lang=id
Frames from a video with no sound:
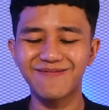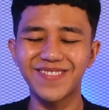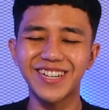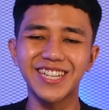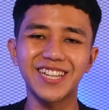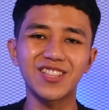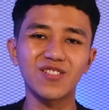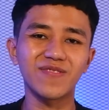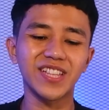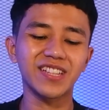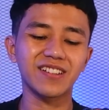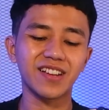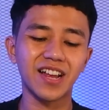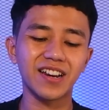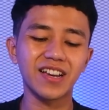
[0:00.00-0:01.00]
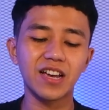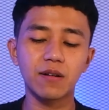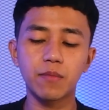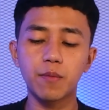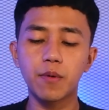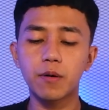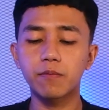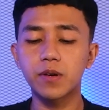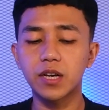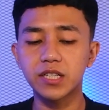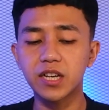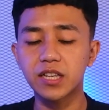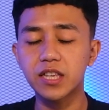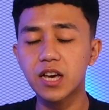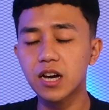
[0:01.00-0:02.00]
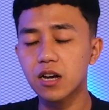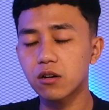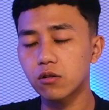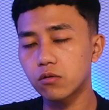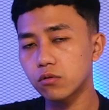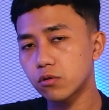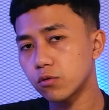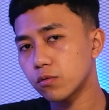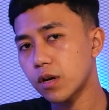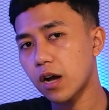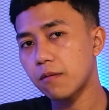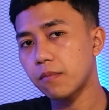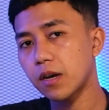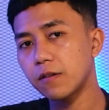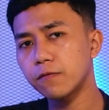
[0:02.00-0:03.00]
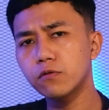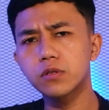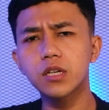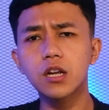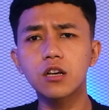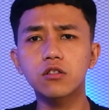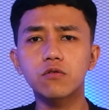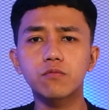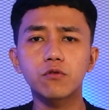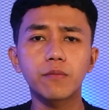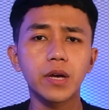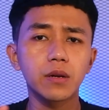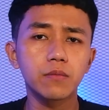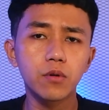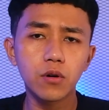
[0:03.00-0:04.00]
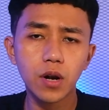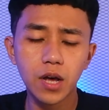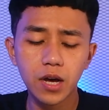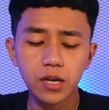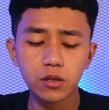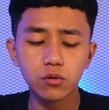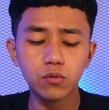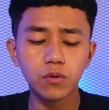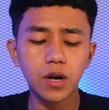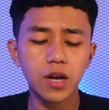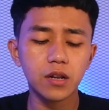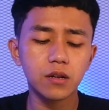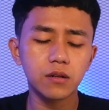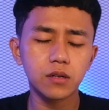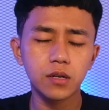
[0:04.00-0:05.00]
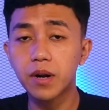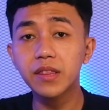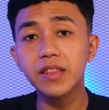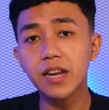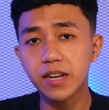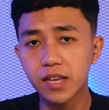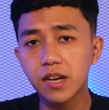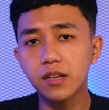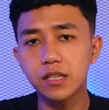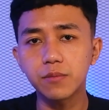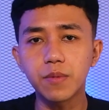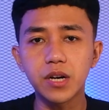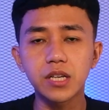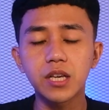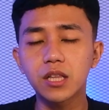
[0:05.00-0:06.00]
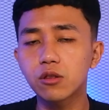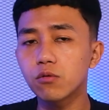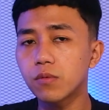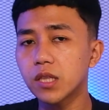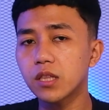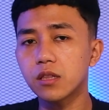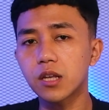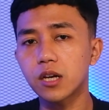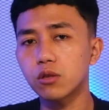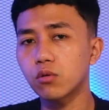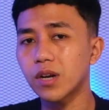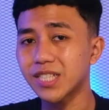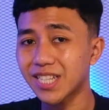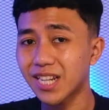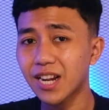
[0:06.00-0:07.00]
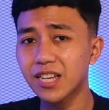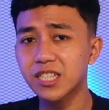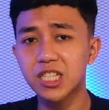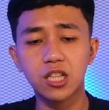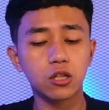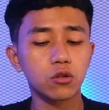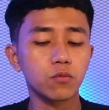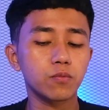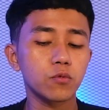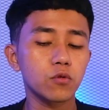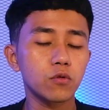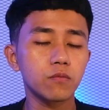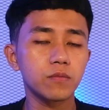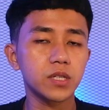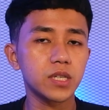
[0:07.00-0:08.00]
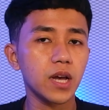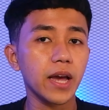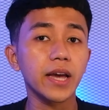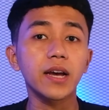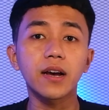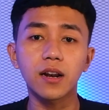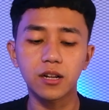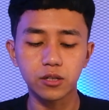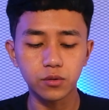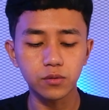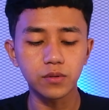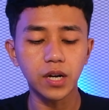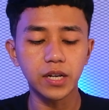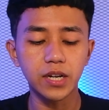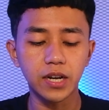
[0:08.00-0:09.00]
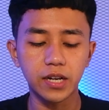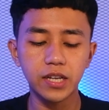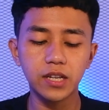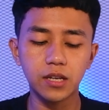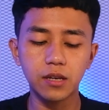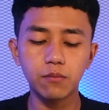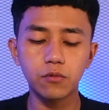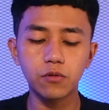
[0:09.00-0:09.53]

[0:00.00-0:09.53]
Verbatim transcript: di bagian tumit karena kan memang biasanya kalau lo suka main futsal ataupun main bola itu kan rentan ya di bagian tumit entah itu lecet-lecet ataupun bisa engkel juga dan ini